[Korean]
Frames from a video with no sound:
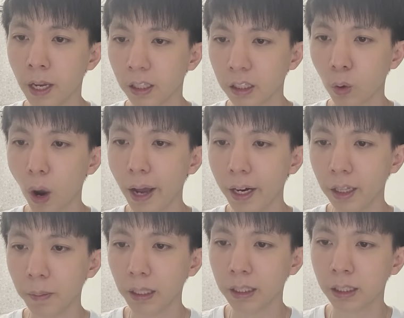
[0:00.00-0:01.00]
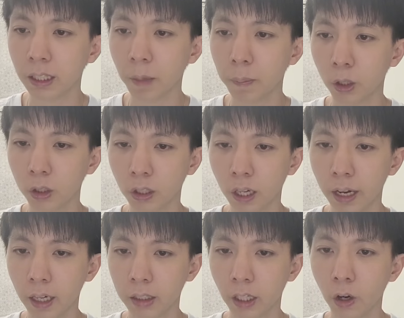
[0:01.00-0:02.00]
그리고 하나님의 지상 명령을
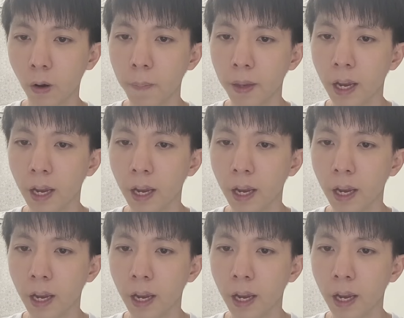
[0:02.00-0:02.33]
행하세요.